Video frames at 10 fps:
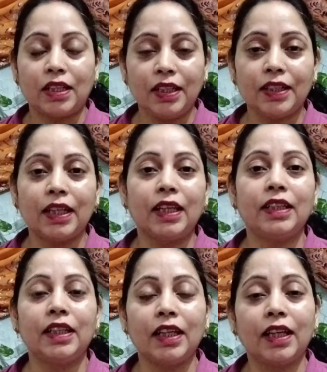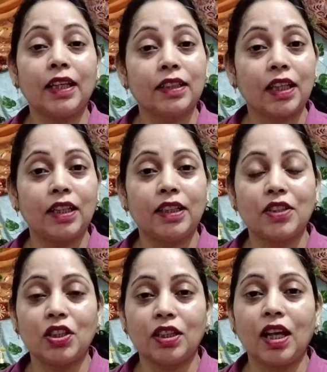शरीर के लिए हेल्थ के लिए
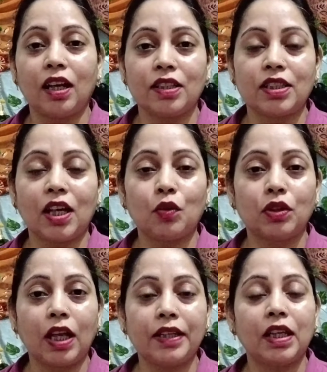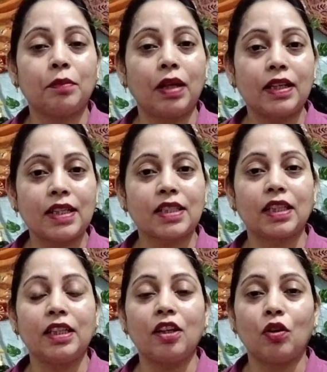जितना अच्छा उतना ही हमारे
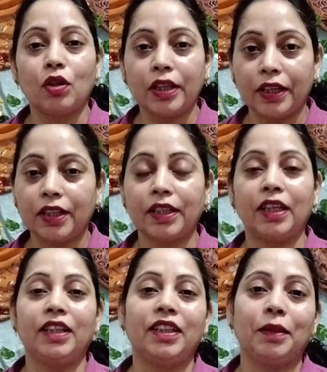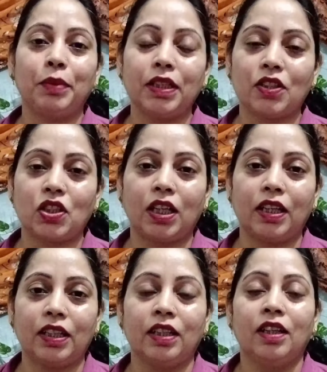स्किन और हेयर के लिए भी अच्छा
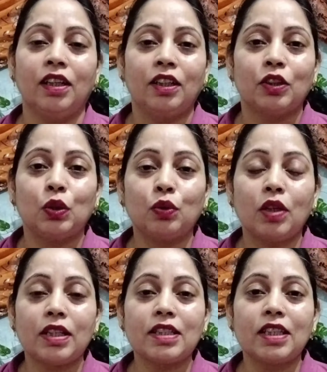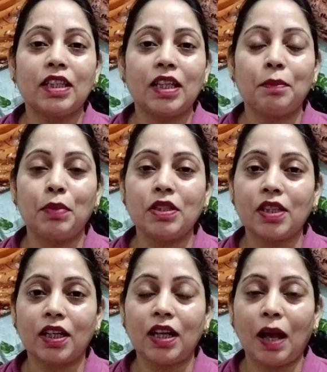है तो अलसी के
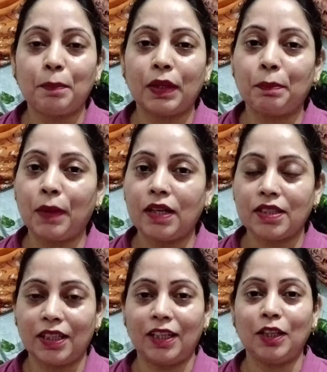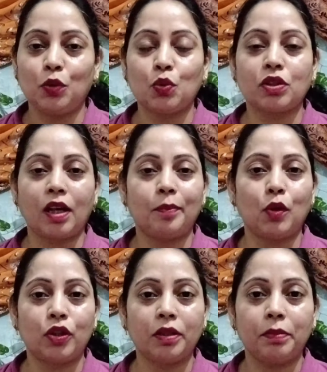बीज अगर आपके पास हैं तो उसका
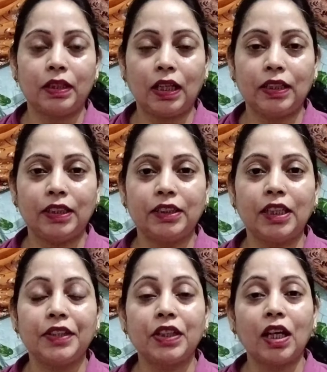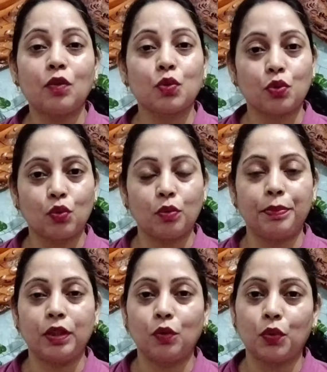पाउडर बना लीजिए या उसको
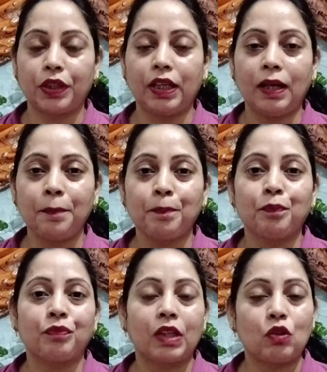भिगो के आप